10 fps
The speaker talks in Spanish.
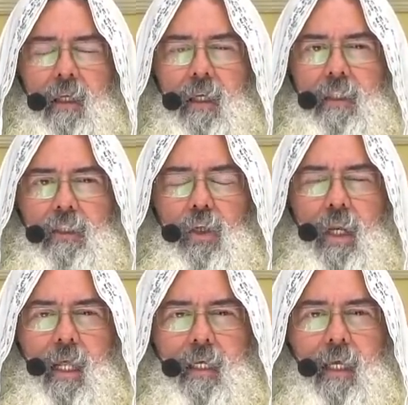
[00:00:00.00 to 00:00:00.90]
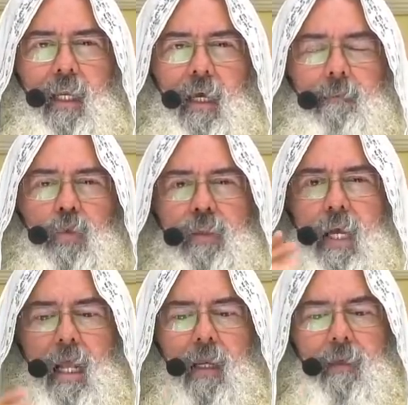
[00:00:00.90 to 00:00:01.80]
sino a la Keilah
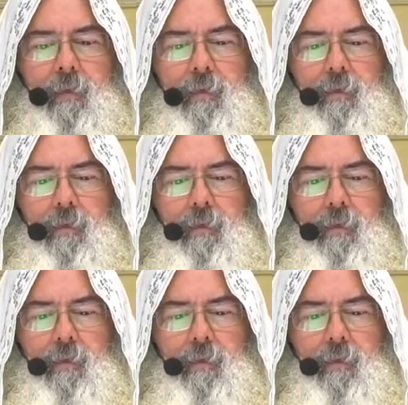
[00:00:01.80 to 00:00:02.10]
mundial.